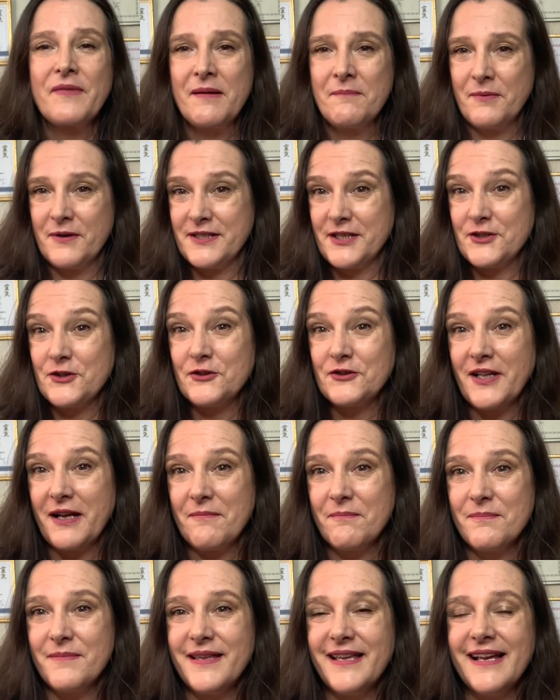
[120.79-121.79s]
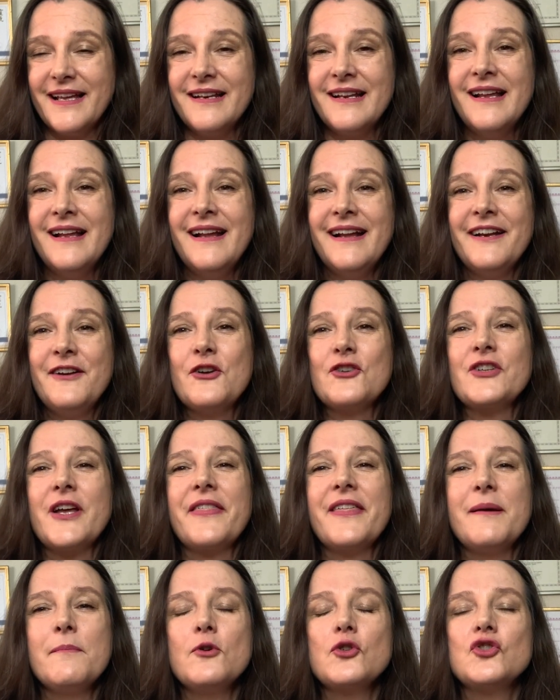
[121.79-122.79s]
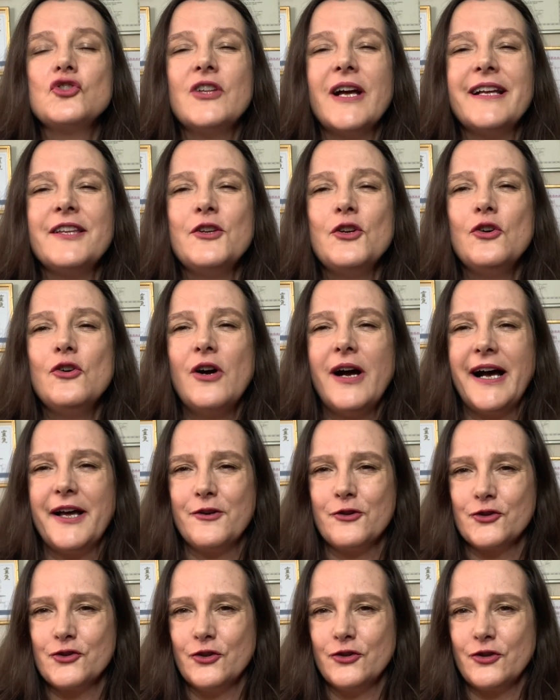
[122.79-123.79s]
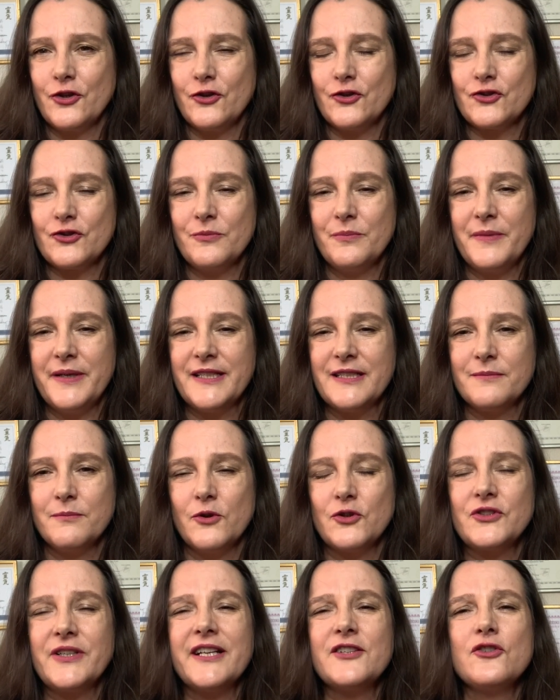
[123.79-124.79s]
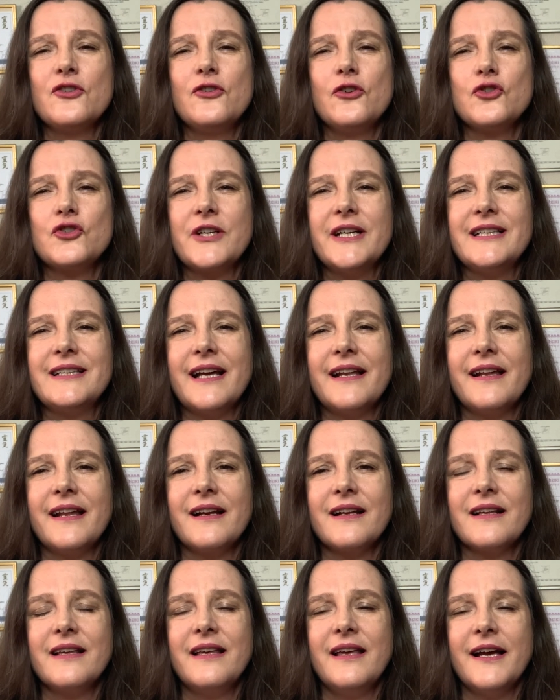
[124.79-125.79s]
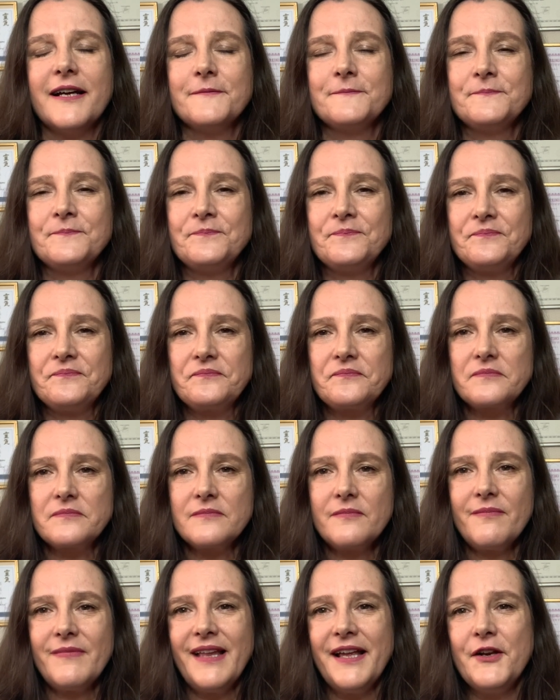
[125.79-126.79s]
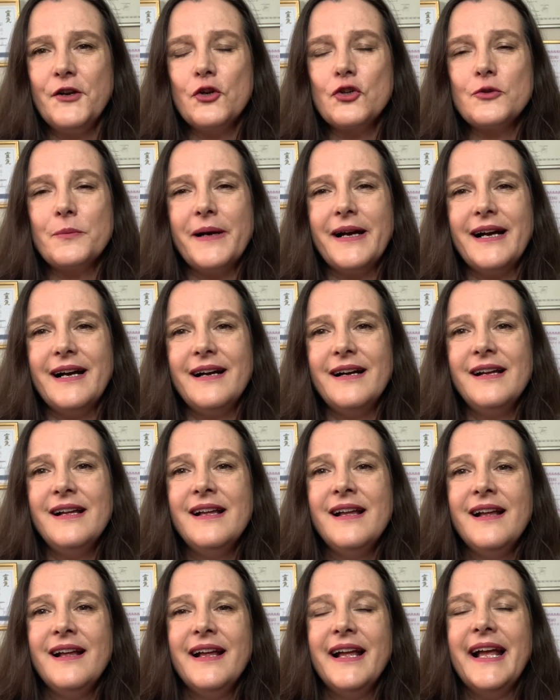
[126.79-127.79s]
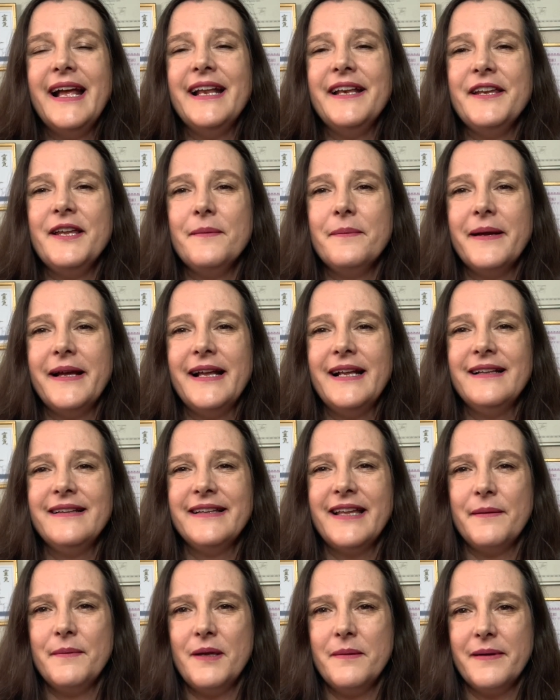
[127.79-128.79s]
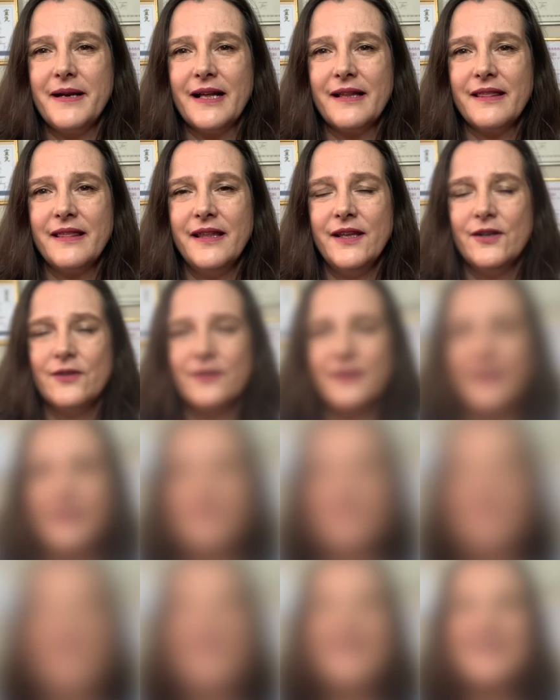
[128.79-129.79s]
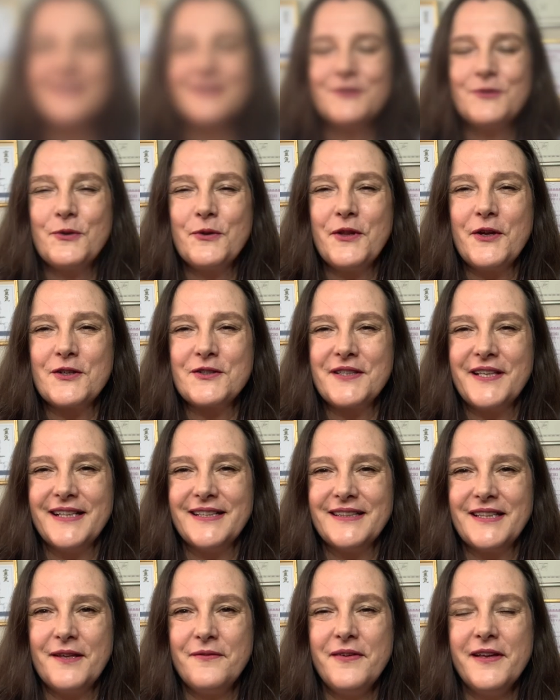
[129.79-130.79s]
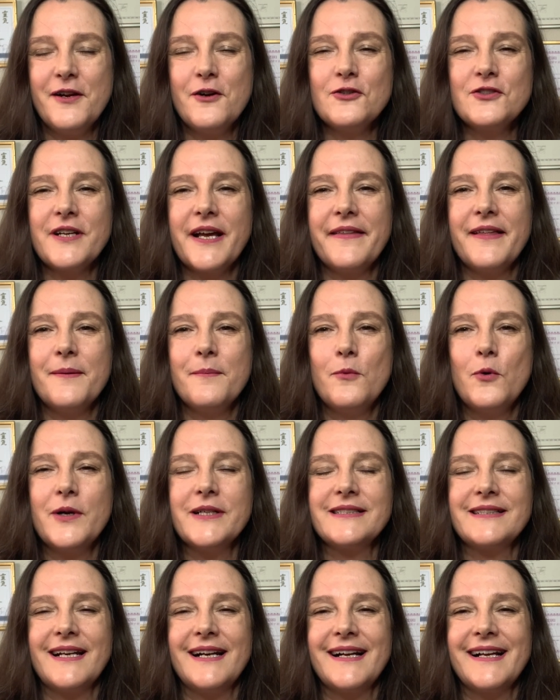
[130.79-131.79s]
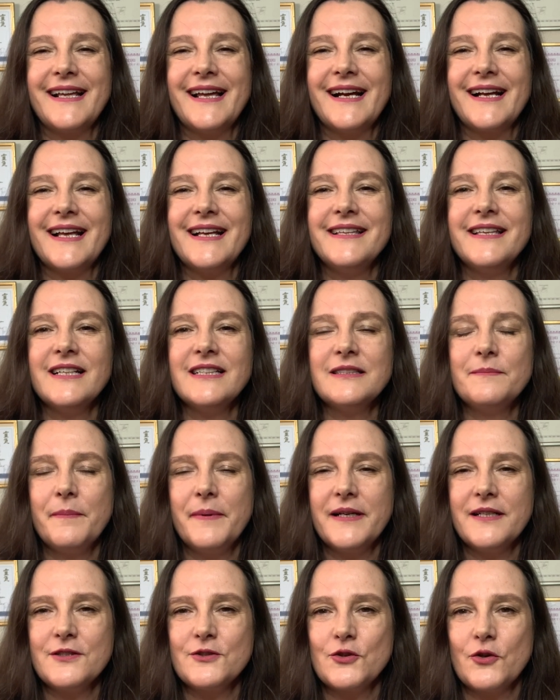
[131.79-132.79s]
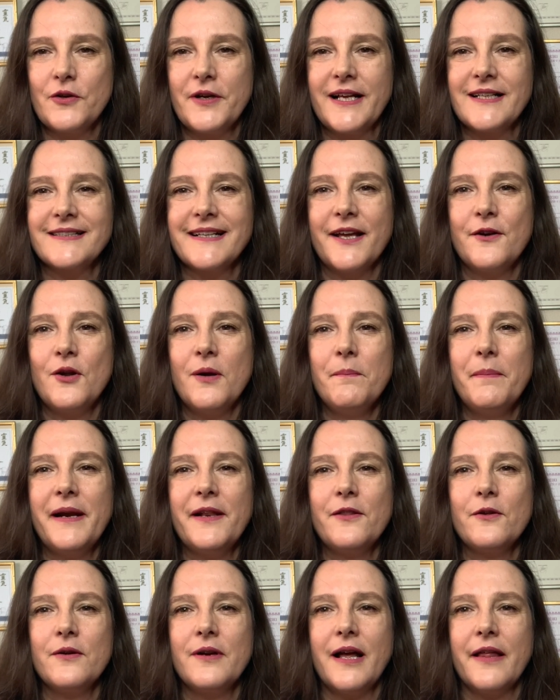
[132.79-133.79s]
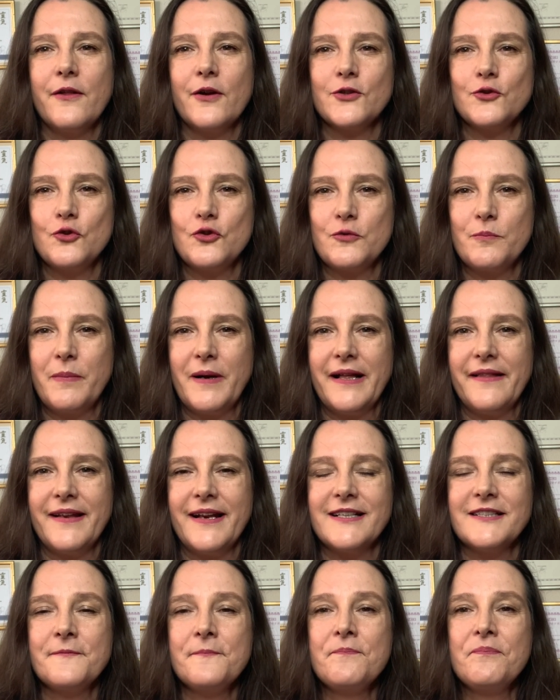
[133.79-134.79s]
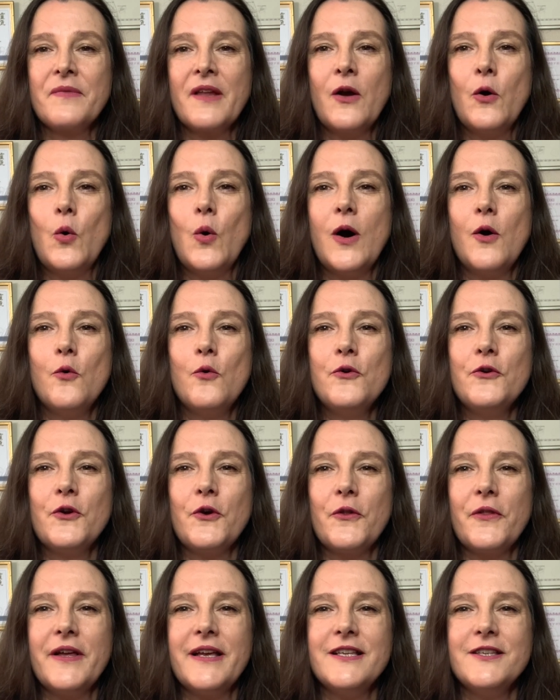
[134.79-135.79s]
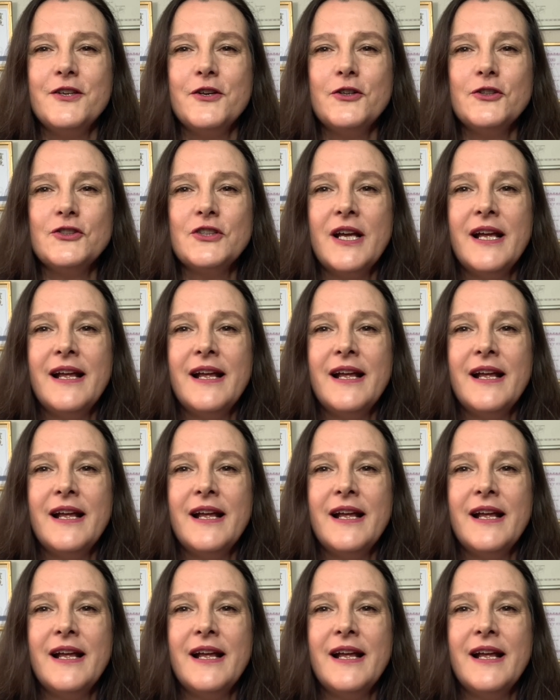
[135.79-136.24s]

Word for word: pues eso también nos hacemos daño a nosotros mismos y eso nos quita energía, nos baja el nivel de vibraciones. Hay estudios científicos que demuestran que aquellas personas que no han perdonado a sus padres o a uno de ellos